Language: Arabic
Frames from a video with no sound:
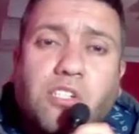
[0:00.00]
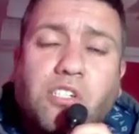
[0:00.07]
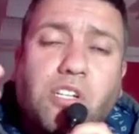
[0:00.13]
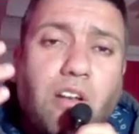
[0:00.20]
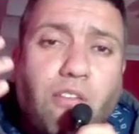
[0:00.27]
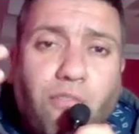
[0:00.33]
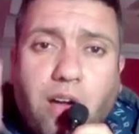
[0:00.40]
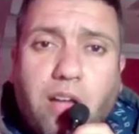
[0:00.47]

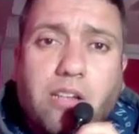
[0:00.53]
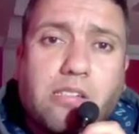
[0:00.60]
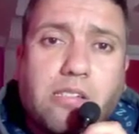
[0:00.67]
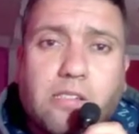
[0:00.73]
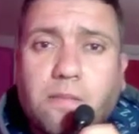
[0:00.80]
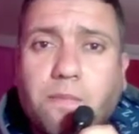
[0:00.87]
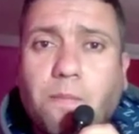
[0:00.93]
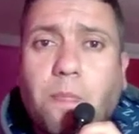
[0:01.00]
نفس الشيء
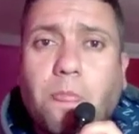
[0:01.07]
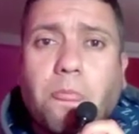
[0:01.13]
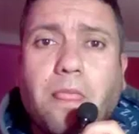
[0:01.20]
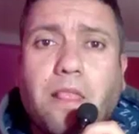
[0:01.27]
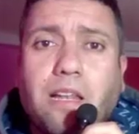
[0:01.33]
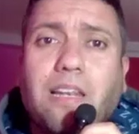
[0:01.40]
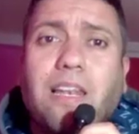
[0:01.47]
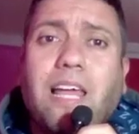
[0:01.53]
الفارس
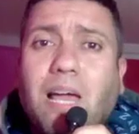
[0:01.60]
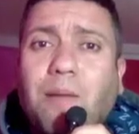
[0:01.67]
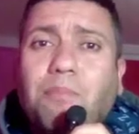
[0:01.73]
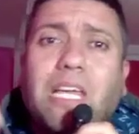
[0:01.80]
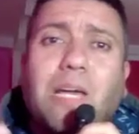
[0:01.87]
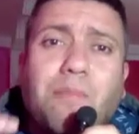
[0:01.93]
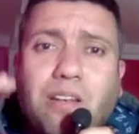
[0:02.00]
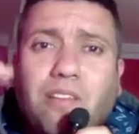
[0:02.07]

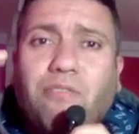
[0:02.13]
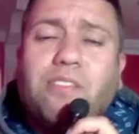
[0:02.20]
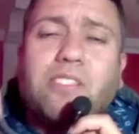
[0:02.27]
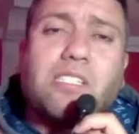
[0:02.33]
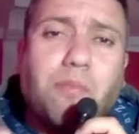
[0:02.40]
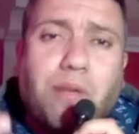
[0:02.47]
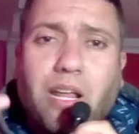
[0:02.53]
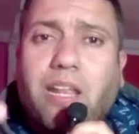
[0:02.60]
لاعب دائما
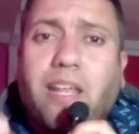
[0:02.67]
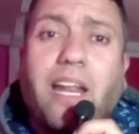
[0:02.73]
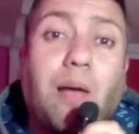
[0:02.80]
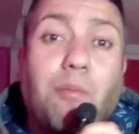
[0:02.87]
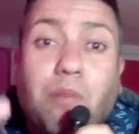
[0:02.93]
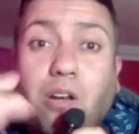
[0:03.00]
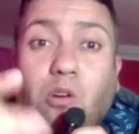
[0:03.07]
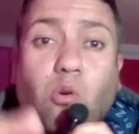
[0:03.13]
في
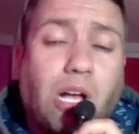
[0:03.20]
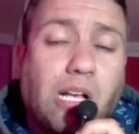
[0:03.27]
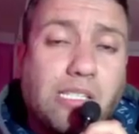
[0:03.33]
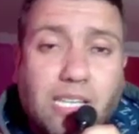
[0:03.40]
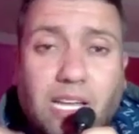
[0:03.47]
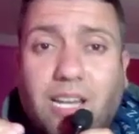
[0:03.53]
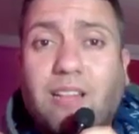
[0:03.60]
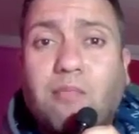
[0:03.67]
الاستمراريه رغم انه
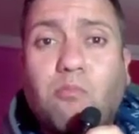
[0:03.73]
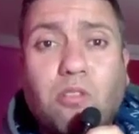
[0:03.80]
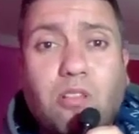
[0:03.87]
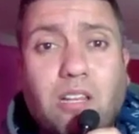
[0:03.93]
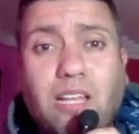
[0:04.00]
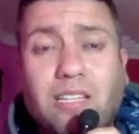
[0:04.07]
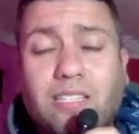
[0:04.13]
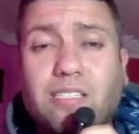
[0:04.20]
خساره
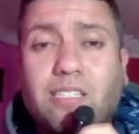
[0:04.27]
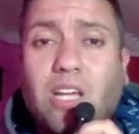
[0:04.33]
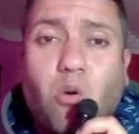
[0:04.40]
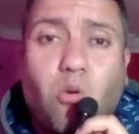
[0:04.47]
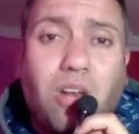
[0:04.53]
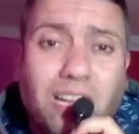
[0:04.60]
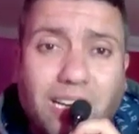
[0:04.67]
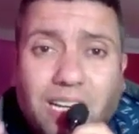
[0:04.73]
النادي
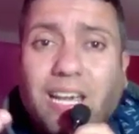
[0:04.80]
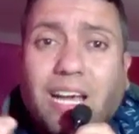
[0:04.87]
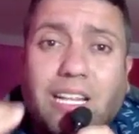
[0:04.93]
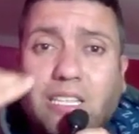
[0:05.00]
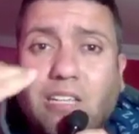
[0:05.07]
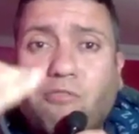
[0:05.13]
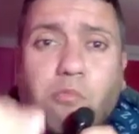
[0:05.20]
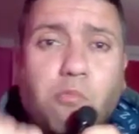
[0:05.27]
نتاعو
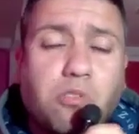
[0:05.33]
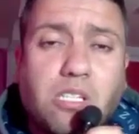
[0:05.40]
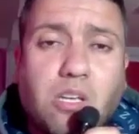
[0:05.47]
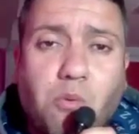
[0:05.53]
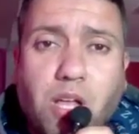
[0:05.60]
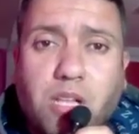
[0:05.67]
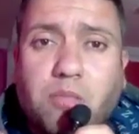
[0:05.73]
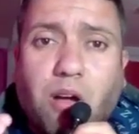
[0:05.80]
لكن يقدم في
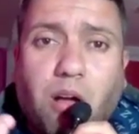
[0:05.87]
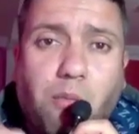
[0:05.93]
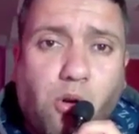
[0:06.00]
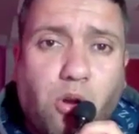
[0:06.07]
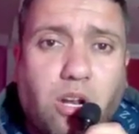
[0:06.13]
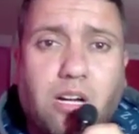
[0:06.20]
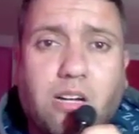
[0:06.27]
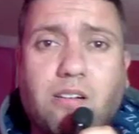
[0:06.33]
مستويات
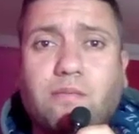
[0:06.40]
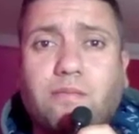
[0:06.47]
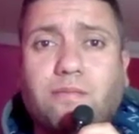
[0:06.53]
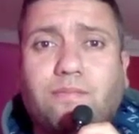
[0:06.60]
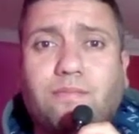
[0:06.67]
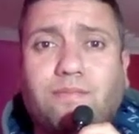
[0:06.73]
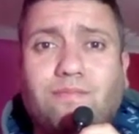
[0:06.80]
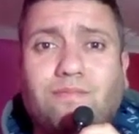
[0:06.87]
مقبوله
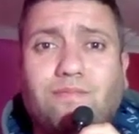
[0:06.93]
